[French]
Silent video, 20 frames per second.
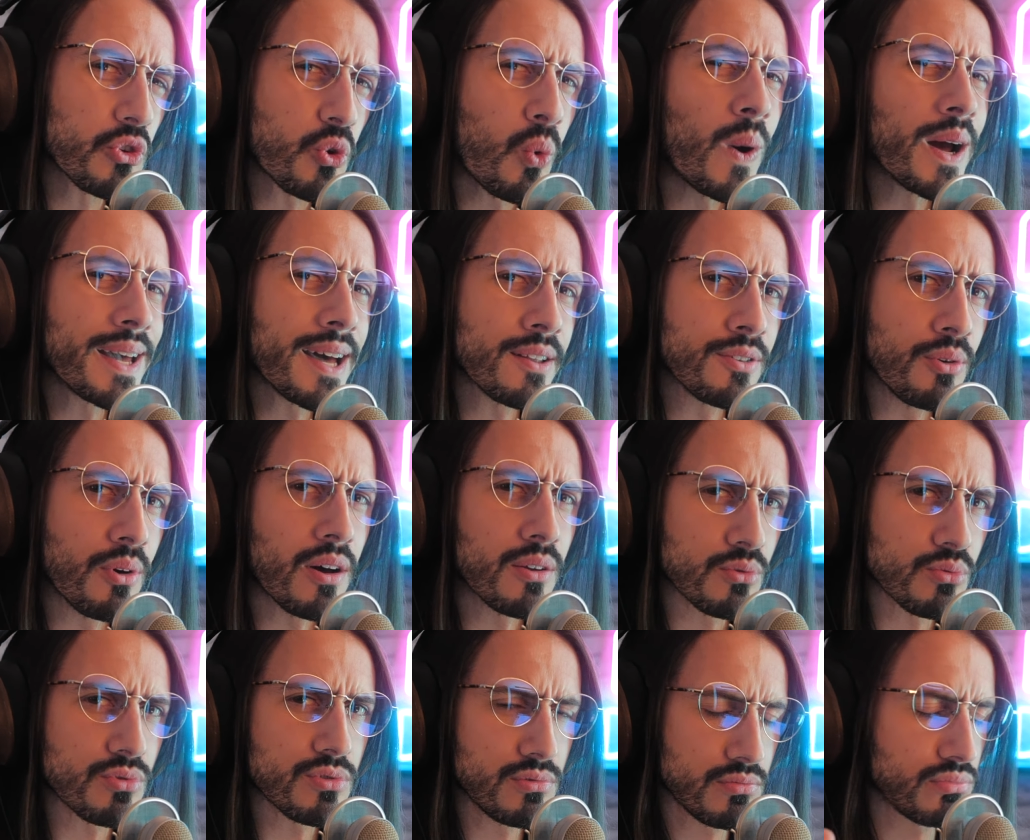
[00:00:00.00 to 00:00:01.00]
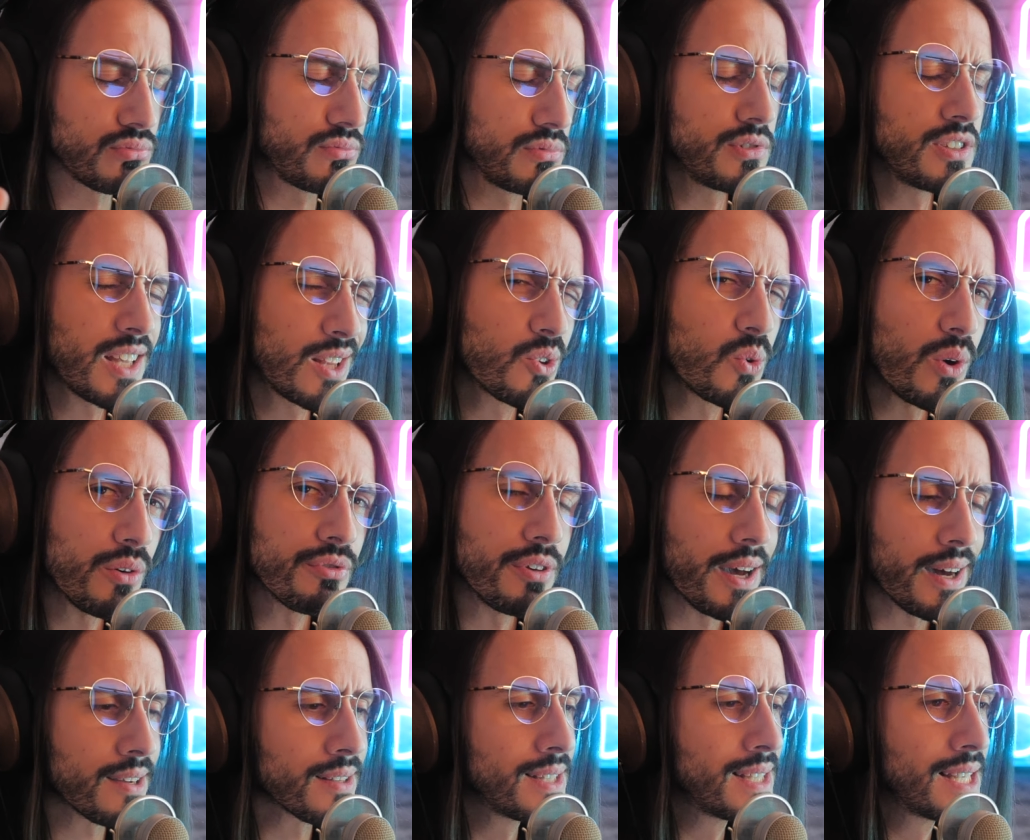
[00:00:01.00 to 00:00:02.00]
trois quarts d'heure, hein, donc il y a de quoi
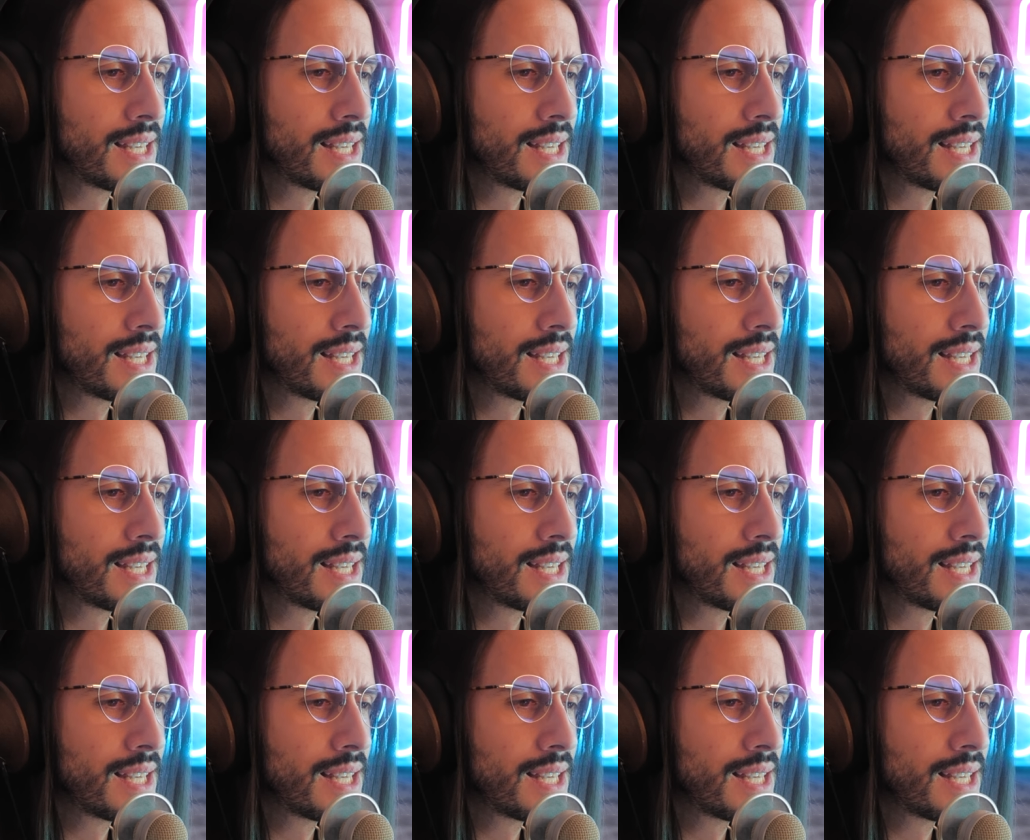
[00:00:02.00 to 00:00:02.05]
faire.